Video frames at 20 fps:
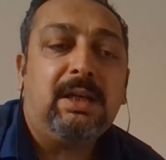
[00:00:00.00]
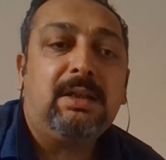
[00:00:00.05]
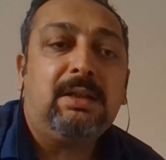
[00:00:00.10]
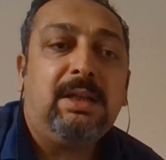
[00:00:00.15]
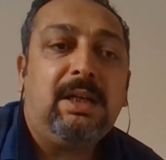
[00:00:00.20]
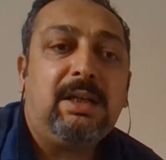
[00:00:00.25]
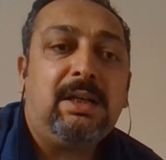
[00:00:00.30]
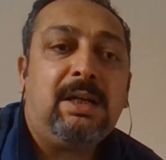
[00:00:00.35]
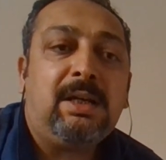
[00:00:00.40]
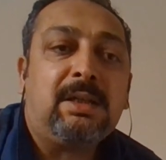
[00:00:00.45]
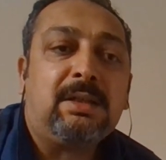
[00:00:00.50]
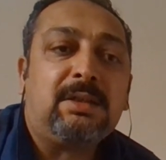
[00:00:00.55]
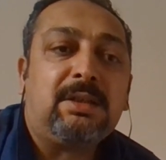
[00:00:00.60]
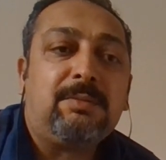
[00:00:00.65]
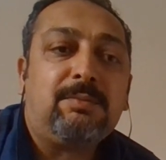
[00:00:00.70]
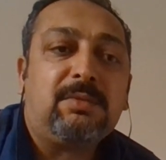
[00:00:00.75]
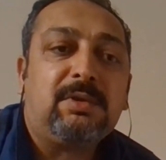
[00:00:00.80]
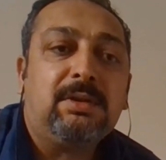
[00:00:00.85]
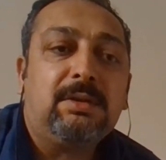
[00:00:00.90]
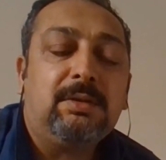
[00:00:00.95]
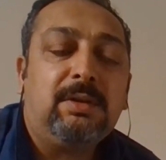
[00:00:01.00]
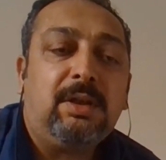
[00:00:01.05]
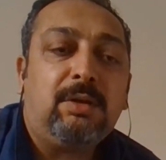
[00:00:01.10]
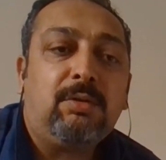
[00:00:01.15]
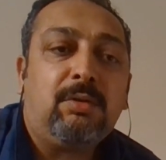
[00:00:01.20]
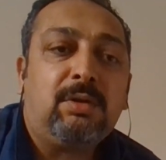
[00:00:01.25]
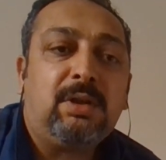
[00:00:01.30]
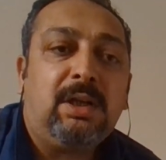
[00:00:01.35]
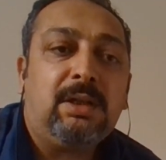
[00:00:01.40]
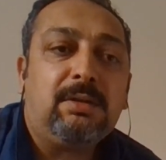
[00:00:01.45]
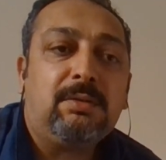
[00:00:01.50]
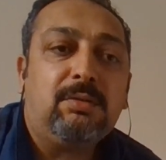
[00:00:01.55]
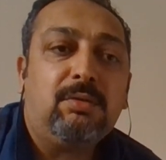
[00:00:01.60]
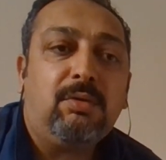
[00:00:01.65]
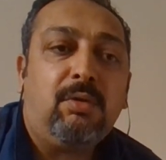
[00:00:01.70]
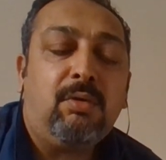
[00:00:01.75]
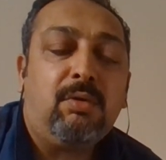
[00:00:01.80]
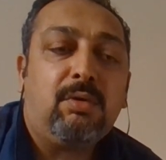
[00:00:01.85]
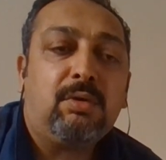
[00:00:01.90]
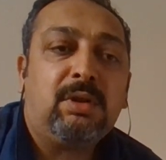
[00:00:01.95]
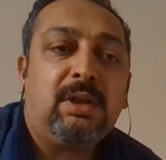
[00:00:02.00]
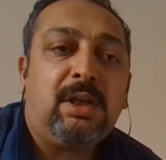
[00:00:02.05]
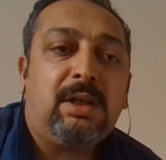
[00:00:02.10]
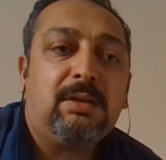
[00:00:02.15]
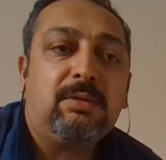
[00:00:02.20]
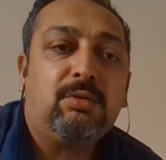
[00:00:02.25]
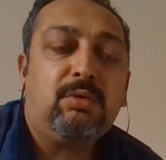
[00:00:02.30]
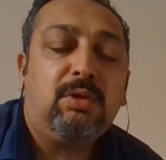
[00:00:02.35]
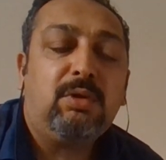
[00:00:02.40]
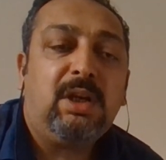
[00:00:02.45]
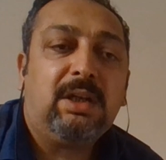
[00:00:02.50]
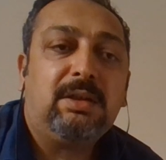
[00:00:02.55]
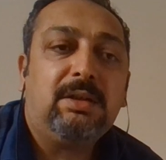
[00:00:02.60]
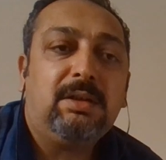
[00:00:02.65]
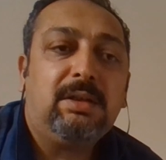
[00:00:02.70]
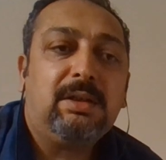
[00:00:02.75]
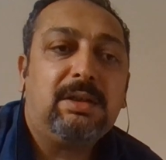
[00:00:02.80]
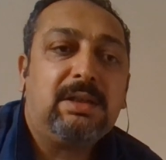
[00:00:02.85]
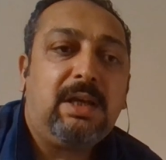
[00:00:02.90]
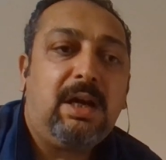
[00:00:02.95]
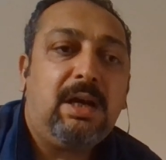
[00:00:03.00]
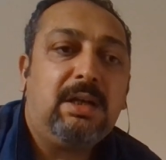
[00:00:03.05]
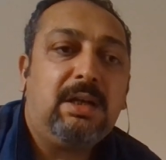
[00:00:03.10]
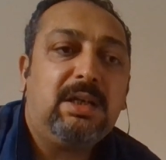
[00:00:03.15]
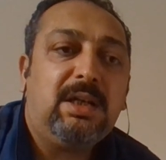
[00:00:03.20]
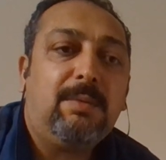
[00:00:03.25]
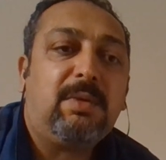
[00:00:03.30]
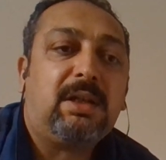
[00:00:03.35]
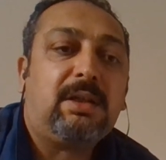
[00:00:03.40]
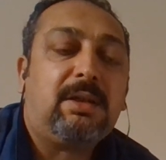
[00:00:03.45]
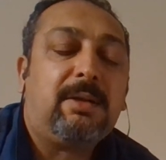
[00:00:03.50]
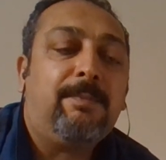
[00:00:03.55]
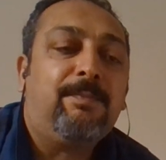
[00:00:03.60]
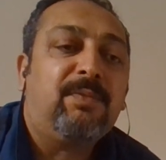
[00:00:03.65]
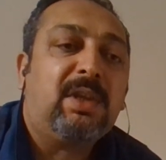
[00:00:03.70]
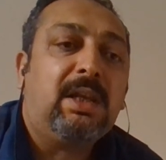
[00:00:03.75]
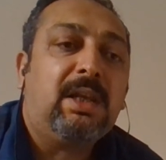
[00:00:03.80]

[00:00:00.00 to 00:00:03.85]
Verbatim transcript: Ne Nazım ne Gökhan orada süreklilik sağlayamadı.